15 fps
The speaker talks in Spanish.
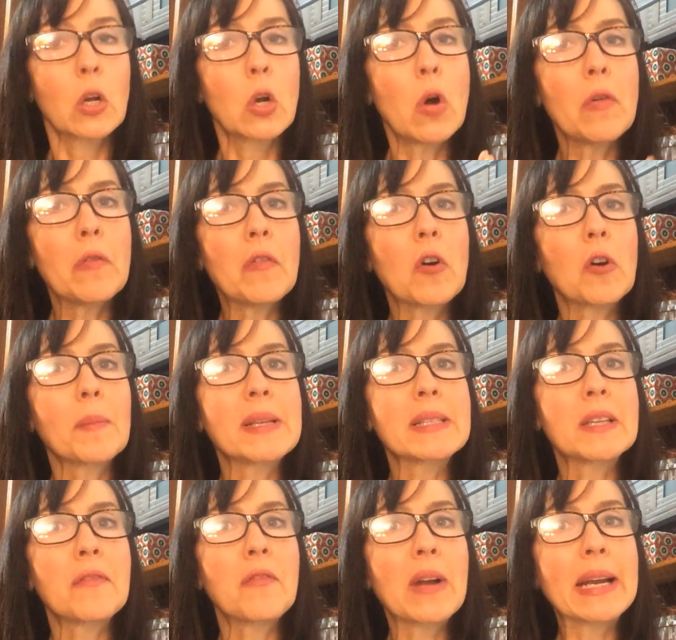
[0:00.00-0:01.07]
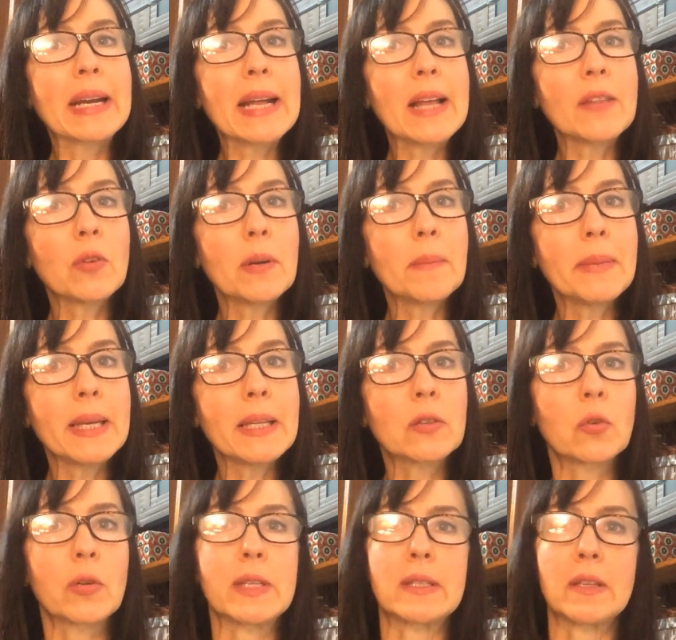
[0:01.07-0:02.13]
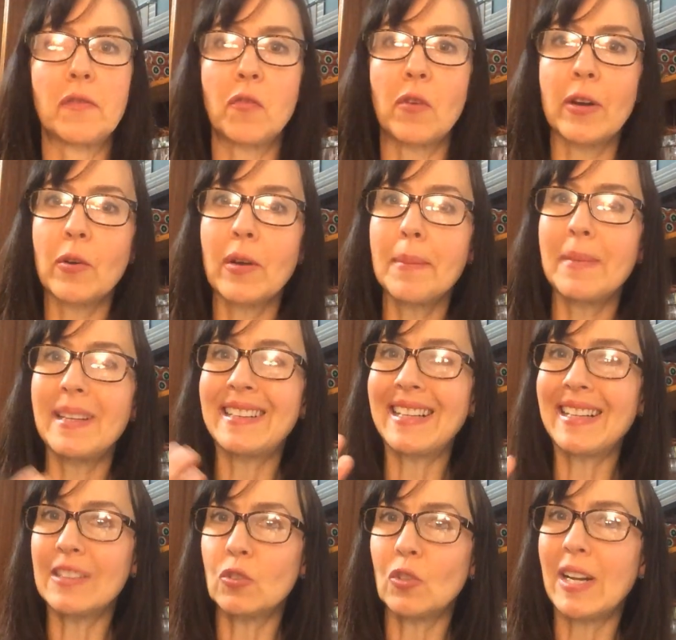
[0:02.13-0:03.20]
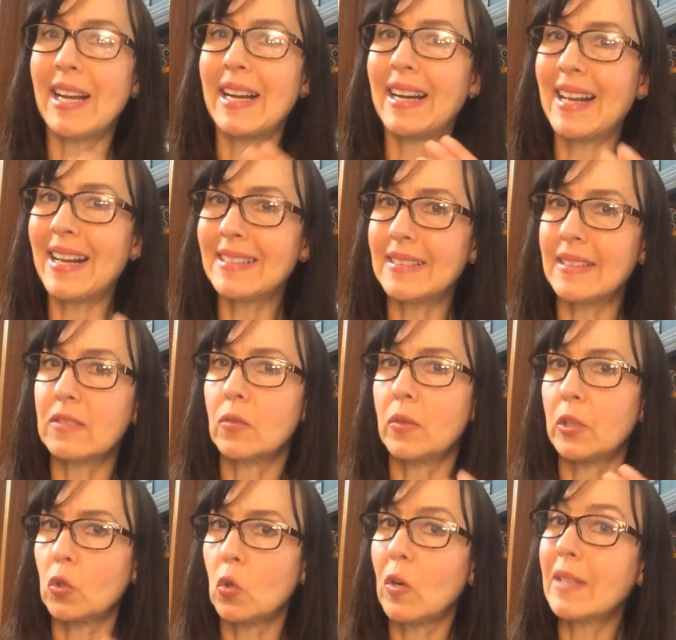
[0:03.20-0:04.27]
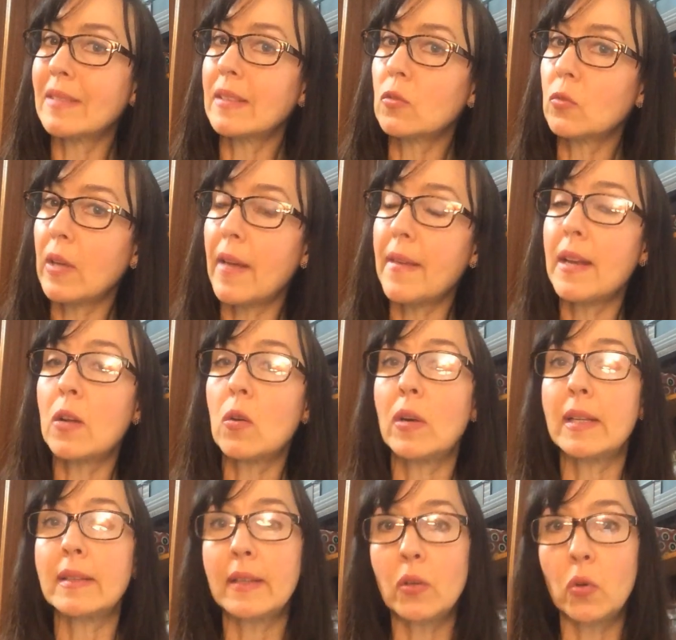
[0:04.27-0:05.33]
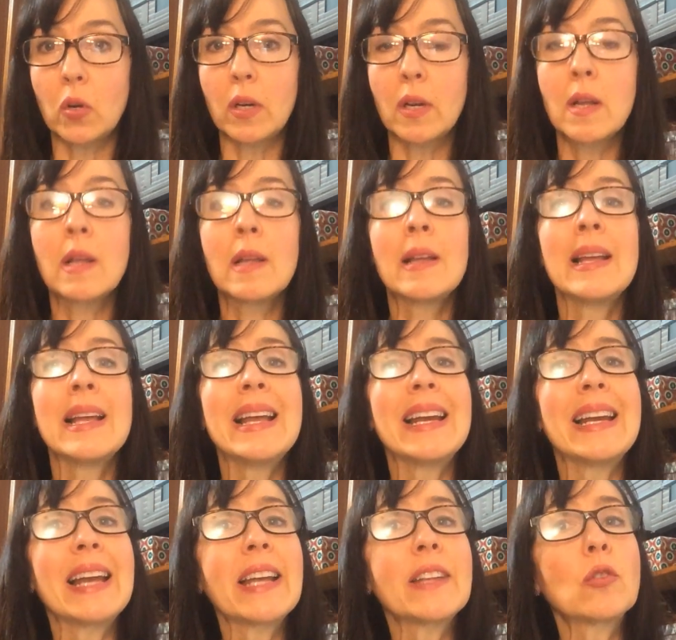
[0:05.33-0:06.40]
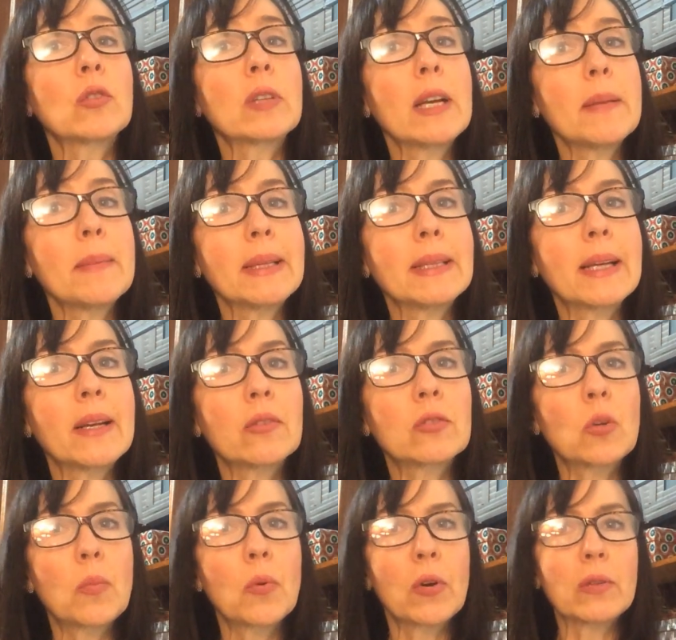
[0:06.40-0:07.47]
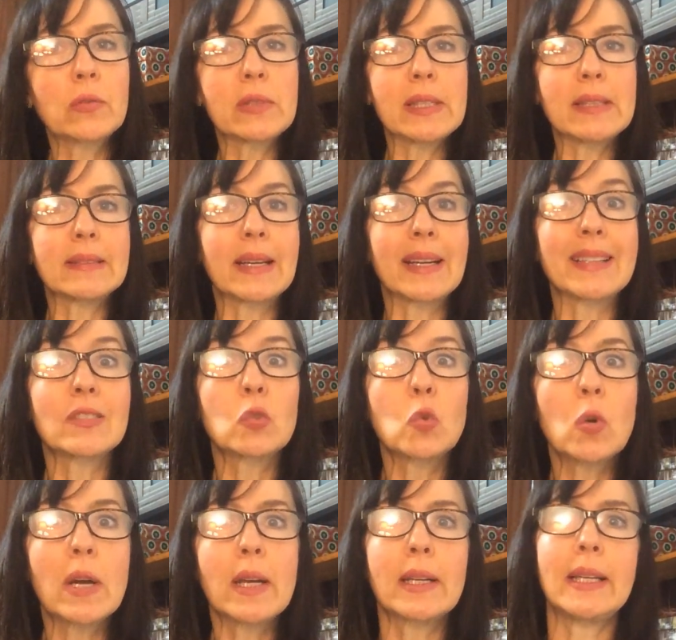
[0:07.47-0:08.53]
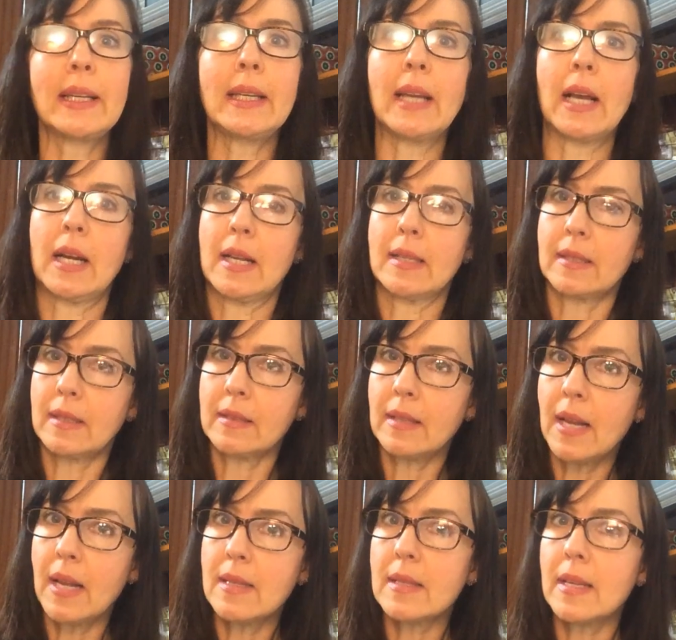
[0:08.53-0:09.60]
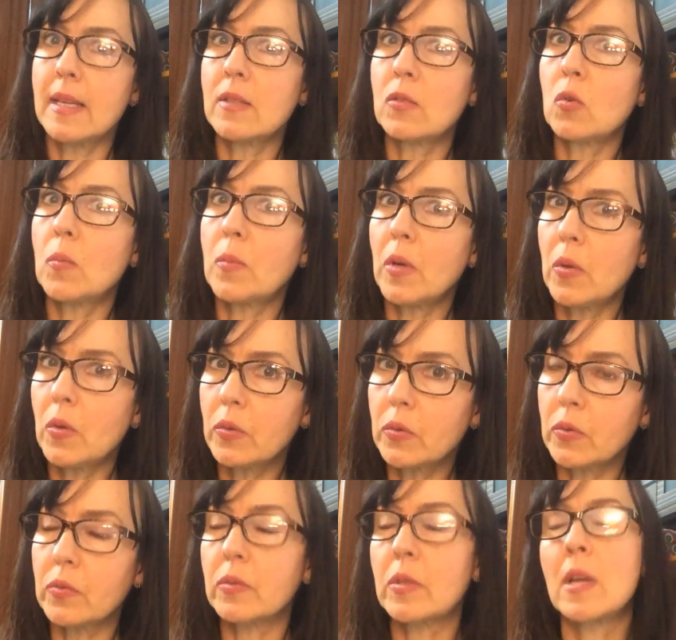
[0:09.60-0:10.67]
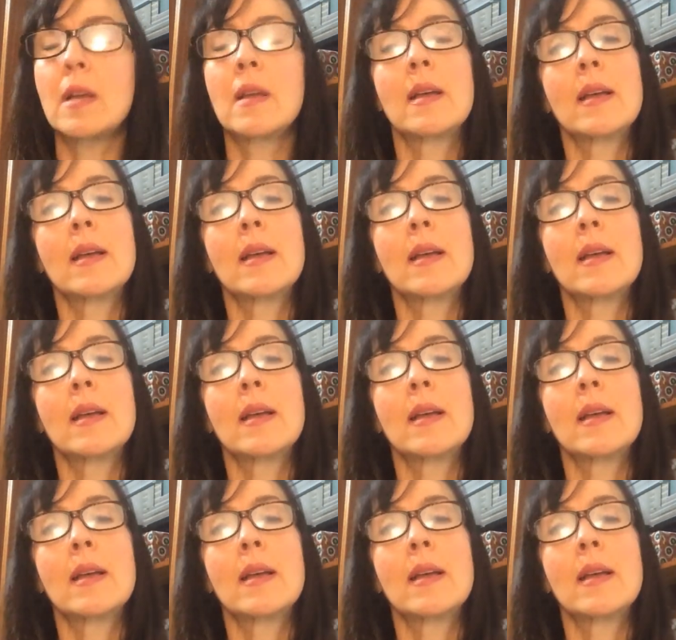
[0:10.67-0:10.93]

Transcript: Conforme se fue creando el mito y se fueron evitando las grasas, sobre todo las saturadas y el colesterol, la industria alimentaria optó por utilizar azúcar y las grasas trans en sus productos,